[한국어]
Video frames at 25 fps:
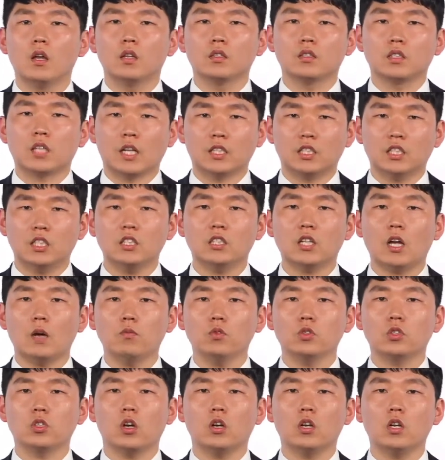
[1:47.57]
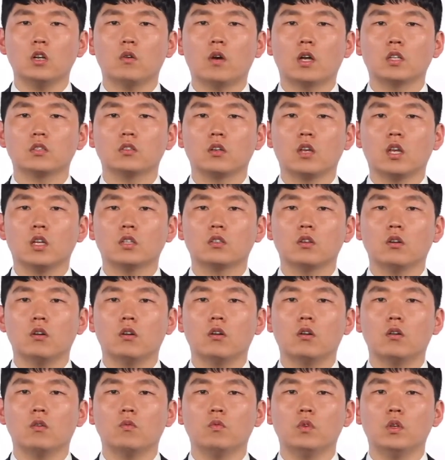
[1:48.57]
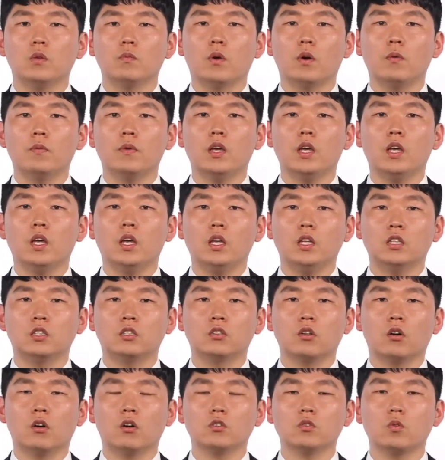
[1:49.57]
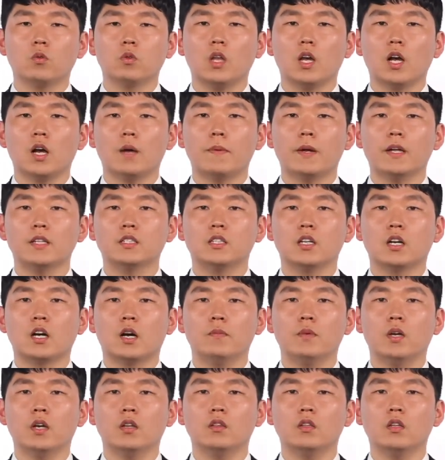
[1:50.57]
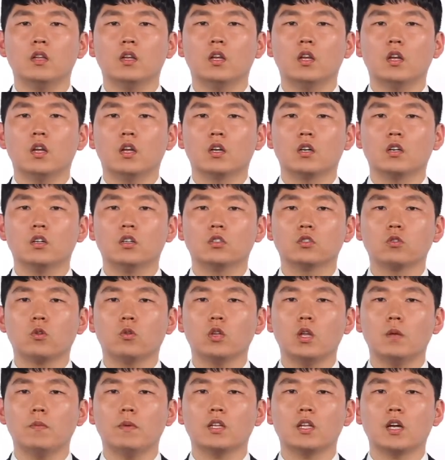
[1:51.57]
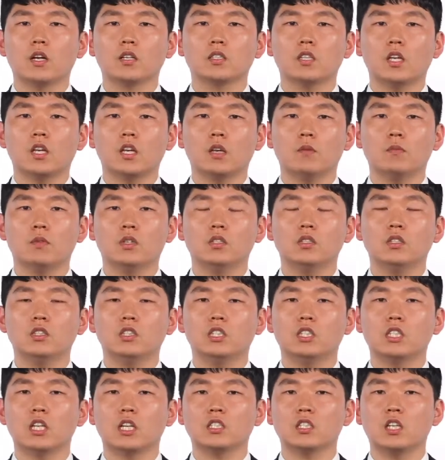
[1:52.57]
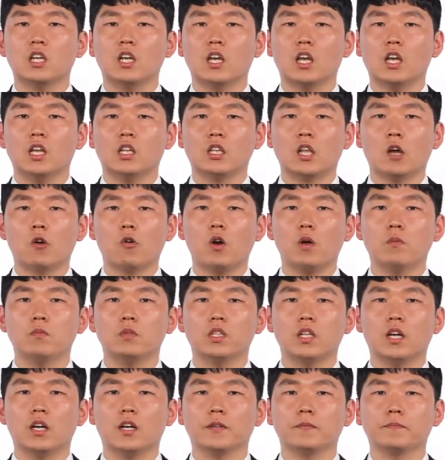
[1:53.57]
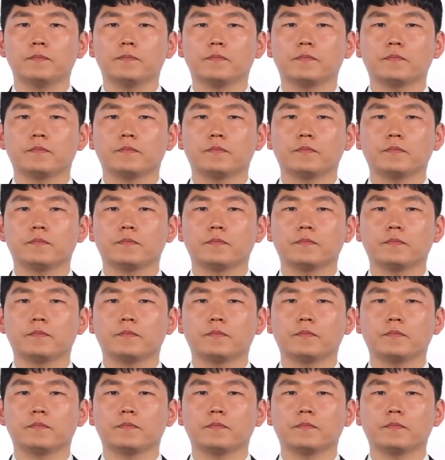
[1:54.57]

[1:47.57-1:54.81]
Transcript: 자치사무 처리 과정에서 위법이 있어 손해가 발생하면 그 손해배상 책임은 지자체에게 있다고 합니다.